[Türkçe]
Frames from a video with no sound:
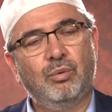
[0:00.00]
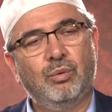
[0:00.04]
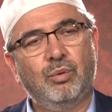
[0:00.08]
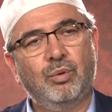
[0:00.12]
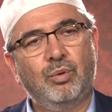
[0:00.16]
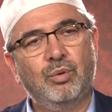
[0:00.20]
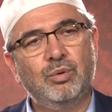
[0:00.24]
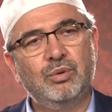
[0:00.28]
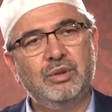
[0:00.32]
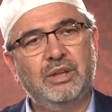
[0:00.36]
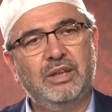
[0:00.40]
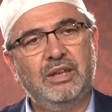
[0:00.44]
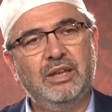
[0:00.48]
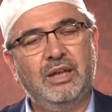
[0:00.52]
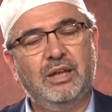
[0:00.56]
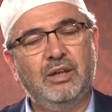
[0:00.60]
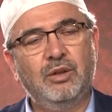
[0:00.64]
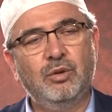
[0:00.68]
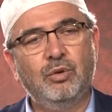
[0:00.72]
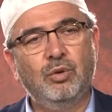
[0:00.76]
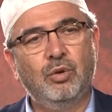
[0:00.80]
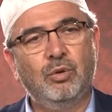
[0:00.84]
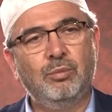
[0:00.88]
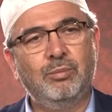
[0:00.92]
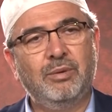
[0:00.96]
orada
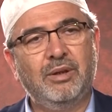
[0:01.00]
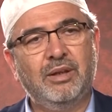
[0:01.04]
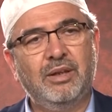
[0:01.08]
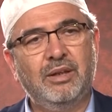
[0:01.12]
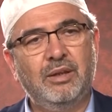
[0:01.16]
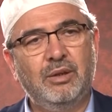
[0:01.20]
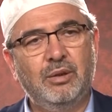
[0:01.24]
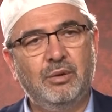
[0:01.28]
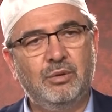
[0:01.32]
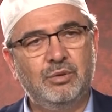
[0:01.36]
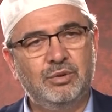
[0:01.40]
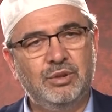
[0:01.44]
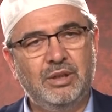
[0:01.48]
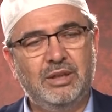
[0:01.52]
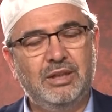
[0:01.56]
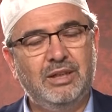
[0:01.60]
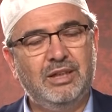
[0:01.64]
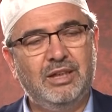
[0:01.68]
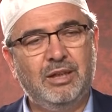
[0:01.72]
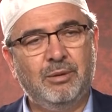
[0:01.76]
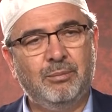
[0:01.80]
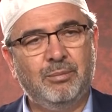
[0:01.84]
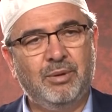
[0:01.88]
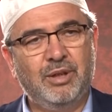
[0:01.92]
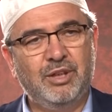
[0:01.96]
yakın olmak
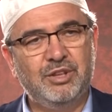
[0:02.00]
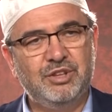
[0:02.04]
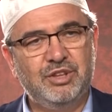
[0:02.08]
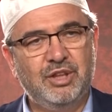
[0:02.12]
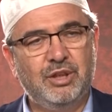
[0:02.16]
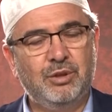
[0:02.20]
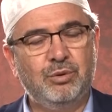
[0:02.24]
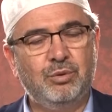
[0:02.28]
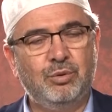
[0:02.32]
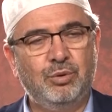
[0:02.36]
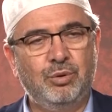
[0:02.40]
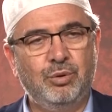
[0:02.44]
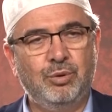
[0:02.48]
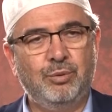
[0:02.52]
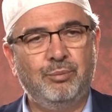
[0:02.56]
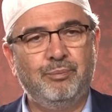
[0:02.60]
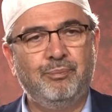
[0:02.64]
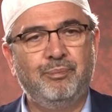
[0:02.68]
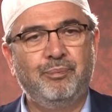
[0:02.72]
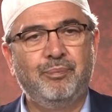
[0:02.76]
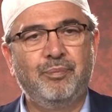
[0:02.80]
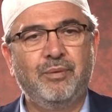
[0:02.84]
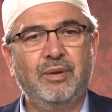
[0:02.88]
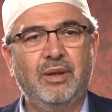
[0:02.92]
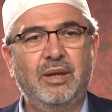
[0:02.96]
özellikle mahşer günü
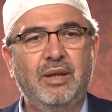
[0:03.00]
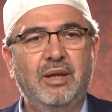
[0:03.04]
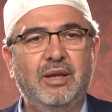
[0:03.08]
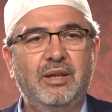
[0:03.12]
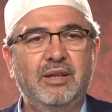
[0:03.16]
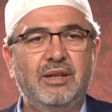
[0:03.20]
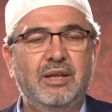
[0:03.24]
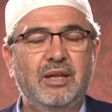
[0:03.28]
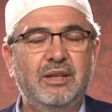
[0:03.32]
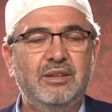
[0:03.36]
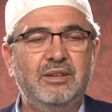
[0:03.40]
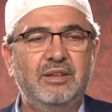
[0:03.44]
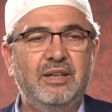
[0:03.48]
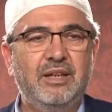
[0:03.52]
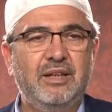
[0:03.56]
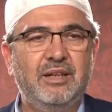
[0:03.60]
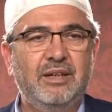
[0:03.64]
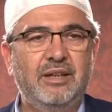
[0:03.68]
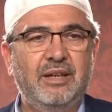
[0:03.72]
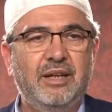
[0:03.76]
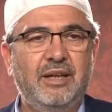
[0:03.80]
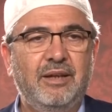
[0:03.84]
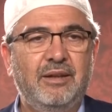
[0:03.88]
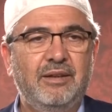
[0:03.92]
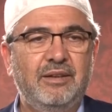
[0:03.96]

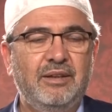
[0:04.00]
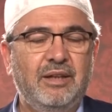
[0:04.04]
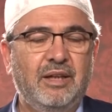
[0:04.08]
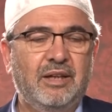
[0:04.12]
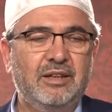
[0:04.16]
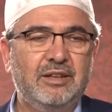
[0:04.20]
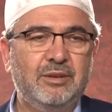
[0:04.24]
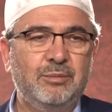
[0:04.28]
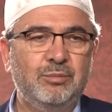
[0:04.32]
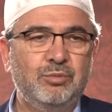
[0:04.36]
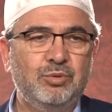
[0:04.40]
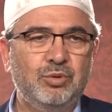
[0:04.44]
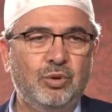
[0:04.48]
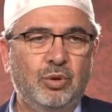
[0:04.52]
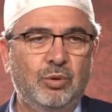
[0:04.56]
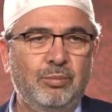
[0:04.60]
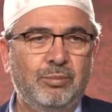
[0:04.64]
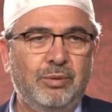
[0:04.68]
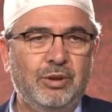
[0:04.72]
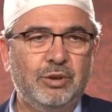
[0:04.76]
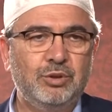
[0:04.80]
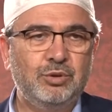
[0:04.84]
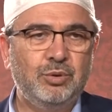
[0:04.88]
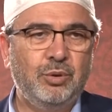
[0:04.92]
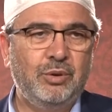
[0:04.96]
kendilerine yardımcı
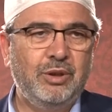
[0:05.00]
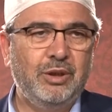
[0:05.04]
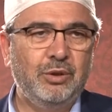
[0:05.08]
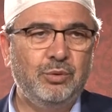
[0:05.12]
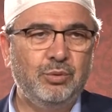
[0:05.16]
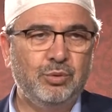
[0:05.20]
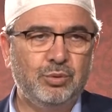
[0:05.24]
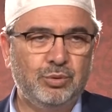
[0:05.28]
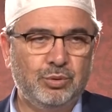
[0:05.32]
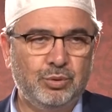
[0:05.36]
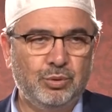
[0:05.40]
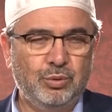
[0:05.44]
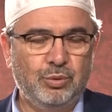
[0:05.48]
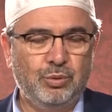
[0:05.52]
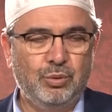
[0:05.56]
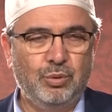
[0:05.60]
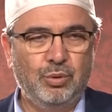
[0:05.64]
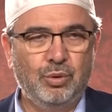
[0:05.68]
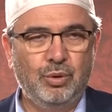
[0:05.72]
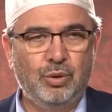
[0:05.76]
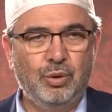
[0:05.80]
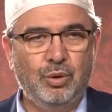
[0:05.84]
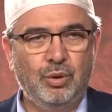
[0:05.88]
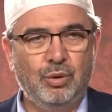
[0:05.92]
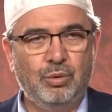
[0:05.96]
olmak şöyle dursun.
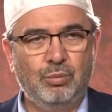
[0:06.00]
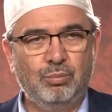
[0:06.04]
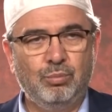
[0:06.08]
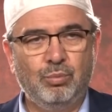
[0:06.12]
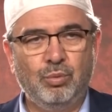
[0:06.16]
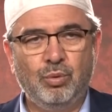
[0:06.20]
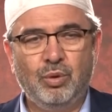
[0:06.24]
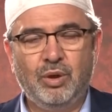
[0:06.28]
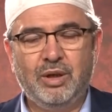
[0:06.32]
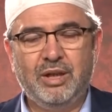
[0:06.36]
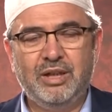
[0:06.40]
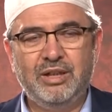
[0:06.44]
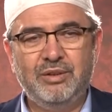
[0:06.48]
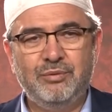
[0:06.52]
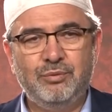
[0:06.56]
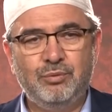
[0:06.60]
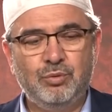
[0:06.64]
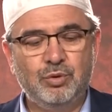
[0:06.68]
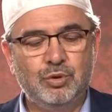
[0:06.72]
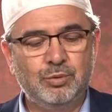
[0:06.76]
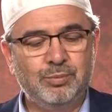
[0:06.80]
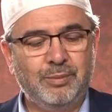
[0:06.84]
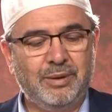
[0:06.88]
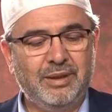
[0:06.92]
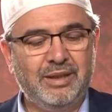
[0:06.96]
Muhalif
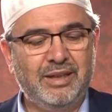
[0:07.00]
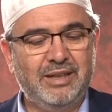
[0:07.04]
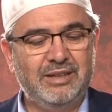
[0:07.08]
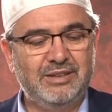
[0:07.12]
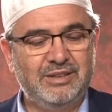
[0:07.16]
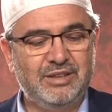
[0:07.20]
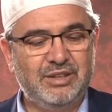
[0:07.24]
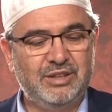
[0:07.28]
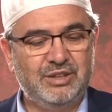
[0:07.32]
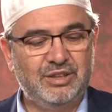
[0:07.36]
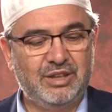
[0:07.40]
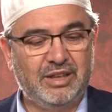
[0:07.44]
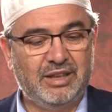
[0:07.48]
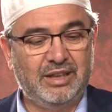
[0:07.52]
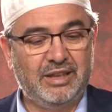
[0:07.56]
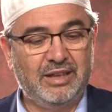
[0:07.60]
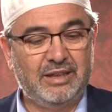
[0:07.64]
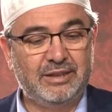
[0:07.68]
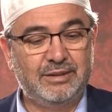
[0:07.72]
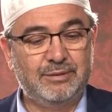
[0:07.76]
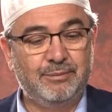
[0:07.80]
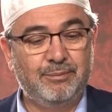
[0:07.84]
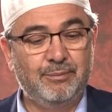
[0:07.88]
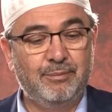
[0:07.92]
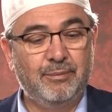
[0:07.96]
düşman
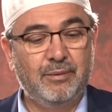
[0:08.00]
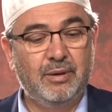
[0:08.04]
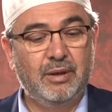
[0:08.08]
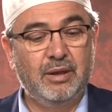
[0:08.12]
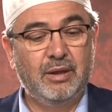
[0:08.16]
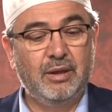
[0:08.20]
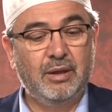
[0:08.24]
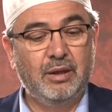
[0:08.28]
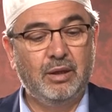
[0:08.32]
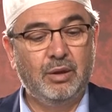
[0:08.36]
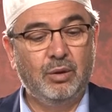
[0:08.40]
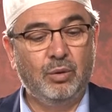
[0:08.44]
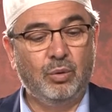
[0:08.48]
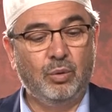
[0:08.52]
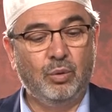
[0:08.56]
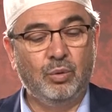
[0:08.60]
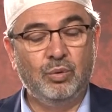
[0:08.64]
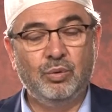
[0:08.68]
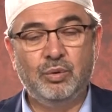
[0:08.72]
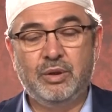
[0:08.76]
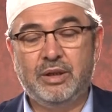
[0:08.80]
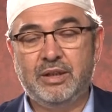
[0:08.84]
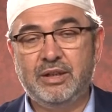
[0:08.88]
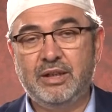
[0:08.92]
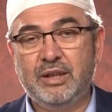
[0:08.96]
kesilecekler.
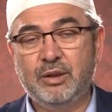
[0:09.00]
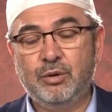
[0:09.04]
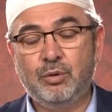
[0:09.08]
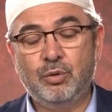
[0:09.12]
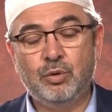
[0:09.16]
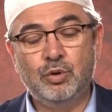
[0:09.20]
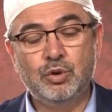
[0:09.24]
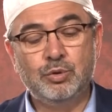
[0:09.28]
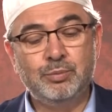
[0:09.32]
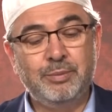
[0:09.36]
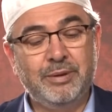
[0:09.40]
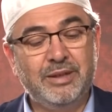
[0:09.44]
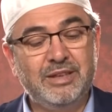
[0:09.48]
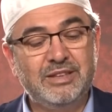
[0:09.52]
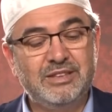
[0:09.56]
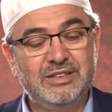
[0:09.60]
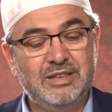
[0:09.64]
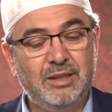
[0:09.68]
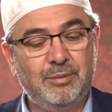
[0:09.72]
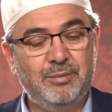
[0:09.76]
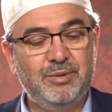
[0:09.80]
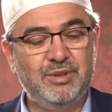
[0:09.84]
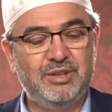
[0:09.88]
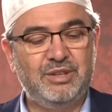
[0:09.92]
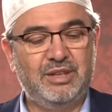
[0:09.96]
Onlarla görüşmek
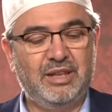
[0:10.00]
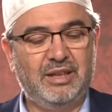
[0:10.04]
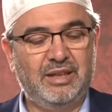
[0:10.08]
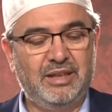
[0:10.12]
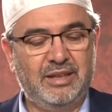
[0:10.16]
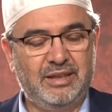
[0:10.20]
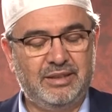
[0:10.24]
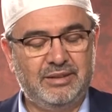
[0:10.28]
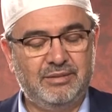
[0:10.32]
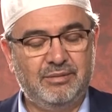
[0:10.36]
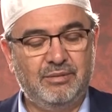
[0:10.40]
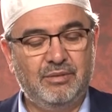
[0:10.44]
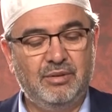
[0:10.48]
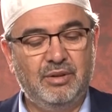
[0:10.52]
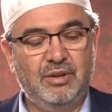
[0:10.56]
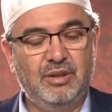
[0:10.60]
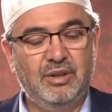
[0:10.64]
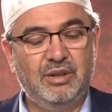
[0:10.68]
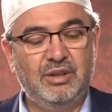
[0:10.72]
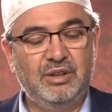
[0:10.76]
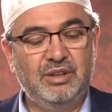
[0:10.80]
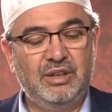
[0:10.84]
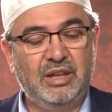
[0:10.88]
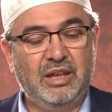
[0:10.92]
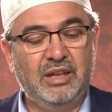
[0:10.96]
istemeyecekler.
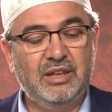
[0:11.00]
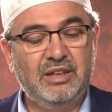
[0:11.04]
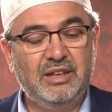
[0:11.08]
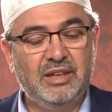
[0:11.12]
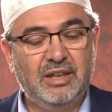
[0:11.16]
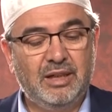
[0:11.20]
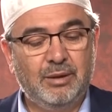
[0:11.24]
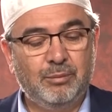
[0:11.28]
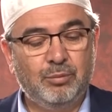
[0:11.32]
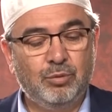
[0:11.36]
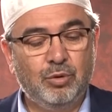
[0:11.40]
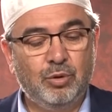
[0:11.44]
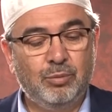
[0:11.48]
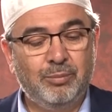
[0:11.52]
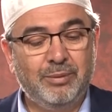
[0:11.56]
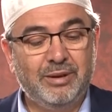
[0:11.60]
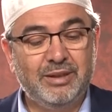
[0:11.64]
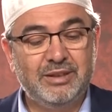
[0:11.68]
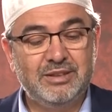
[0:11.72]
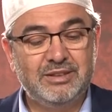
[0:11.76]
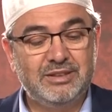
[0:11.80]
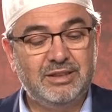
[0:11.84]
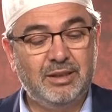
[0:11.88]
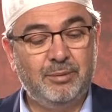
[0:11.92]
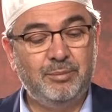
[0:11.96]
Yan yana bulunmak
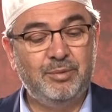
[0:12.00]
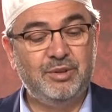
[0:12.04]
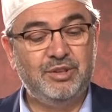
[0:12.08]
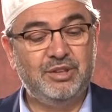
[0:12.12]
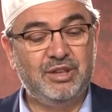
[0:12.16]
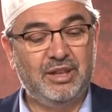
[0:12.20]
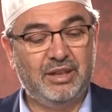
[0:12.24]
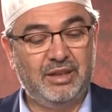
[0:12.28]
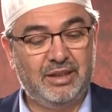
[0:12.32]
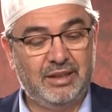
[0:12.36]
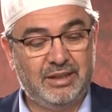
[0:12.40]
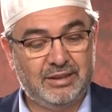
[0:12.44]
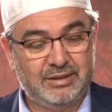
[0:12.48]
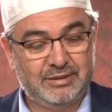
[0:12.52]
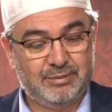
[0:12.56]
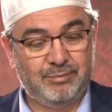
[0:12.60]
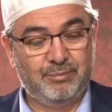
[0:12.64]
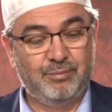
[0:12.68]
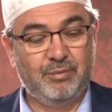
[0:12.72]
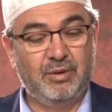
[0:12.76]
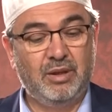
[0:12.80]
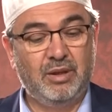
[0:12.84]
istemeyecekler.